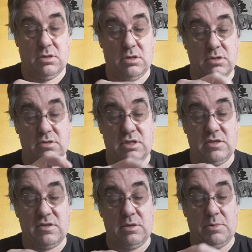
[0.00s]
und
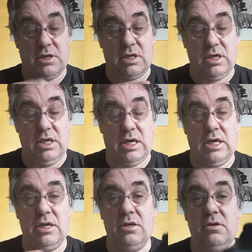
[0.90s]
setzt eine Batterie
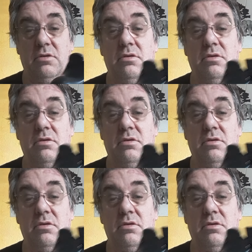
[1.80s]
ein.